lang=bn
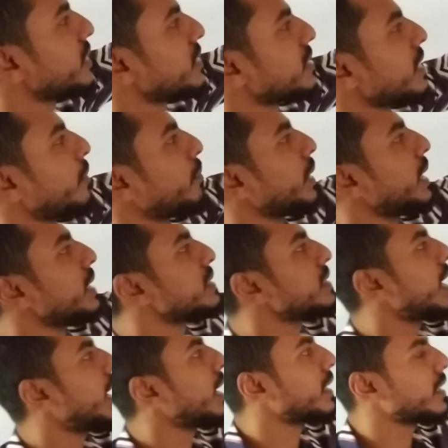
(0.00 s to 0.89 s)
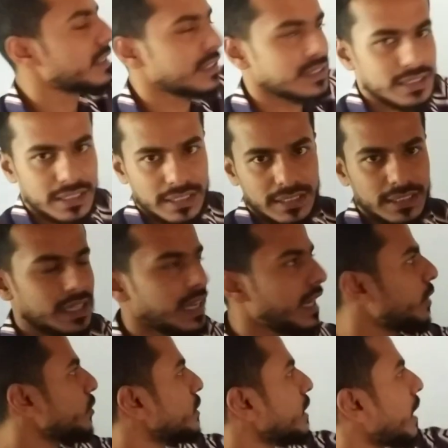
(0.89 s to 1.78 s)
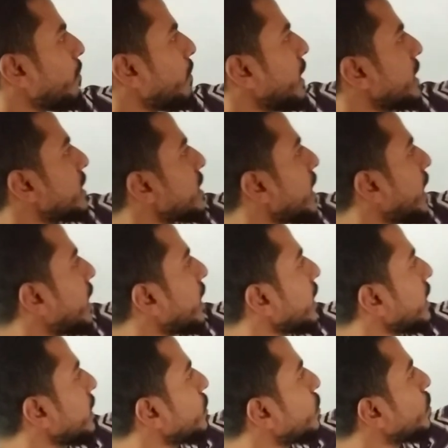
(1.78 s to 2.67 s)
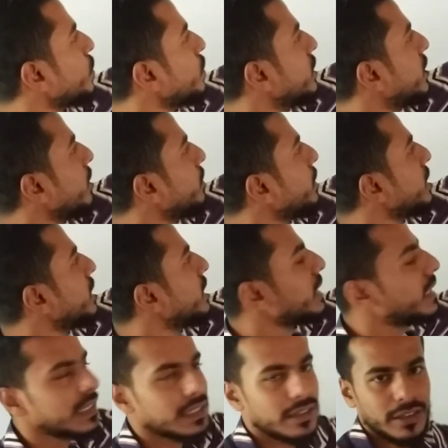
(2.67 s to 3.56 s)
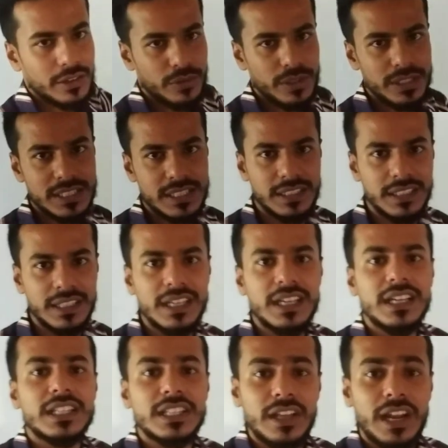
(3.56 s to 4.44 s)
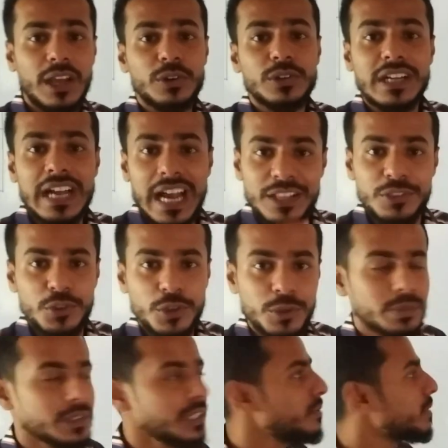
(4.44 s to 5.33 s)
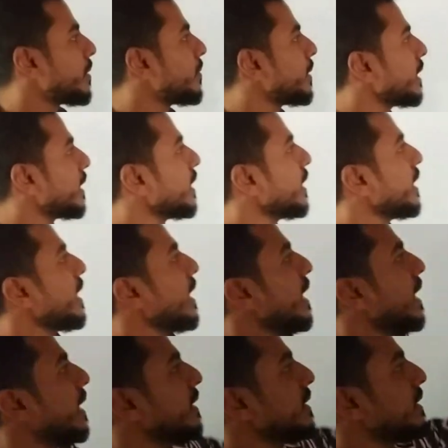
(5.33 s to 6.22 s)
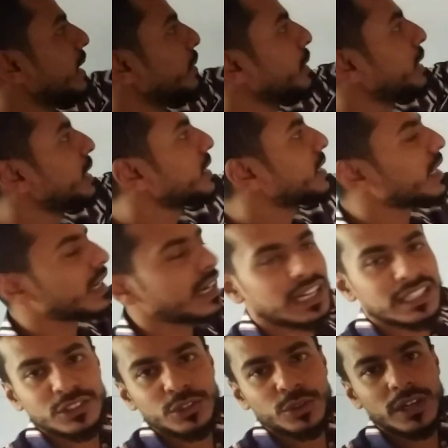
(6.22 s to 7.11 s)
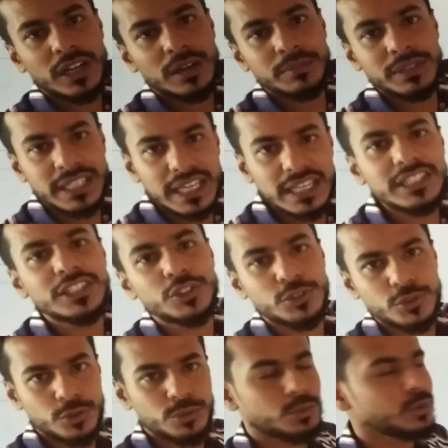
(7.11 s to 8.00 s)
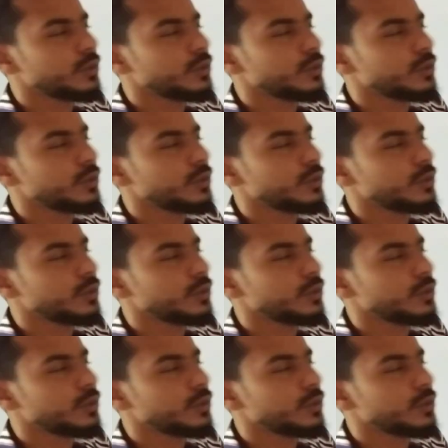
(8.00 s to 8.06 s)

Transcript: আছে সাপ্লাইস আট হাজার টাকা এখন সাপ্লাইস টাকাটা কিন্তু ডেবিট দিকে দেওয়া রয়েছে তাহলে এখন কান ধরবো কিভাবে এই ডেবিটেরটা কান ধরে আমি ক্রেডিট করব।